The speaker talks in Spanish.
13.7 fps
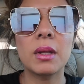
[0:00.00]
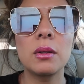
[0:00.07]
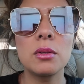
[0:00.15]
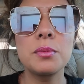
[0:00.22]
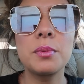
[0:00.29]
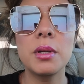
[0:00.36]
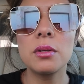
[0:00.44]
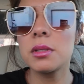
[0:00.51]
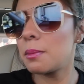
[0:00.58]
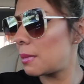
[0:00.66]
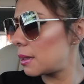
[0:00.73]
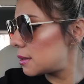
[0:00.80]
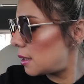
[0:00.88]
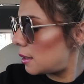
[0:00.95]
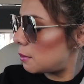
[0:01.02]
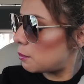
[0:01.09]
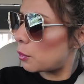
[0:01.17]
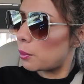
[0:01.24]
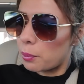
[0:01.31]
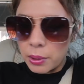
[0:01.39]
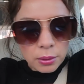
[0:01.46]
Los brillos de MAC salen
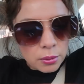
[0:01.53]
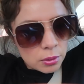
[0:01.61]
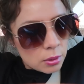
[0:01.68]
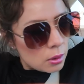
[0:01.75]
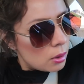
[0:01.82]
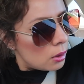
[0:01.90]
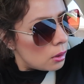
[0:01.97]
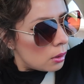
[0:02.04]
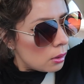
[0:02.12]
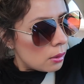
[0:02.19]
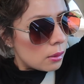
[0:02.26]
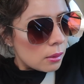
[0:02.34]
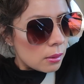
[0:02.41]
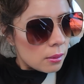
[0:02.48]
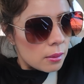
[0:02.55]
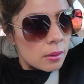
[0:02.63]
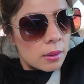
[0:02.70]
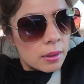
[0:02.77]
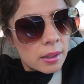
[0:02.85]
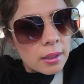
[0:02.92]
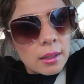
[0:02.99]
muy buenos.
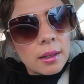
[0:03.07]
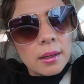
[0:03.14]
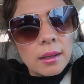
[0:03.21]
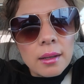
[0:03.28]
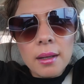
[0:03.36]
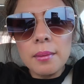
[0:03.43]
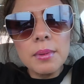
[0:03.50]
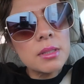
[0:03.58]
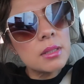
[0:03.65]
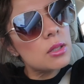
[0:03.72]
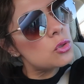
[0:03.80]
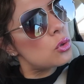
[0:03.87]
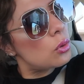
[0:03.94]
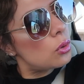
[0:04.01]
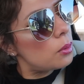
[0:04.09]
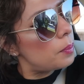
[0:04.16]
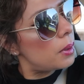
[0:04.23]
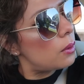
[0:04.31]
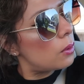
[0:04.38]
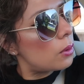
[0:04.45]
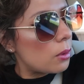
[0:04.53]
Dejen arreglarme este chongo
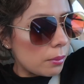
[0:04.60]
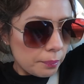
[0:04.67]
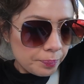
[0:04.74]
pedorro.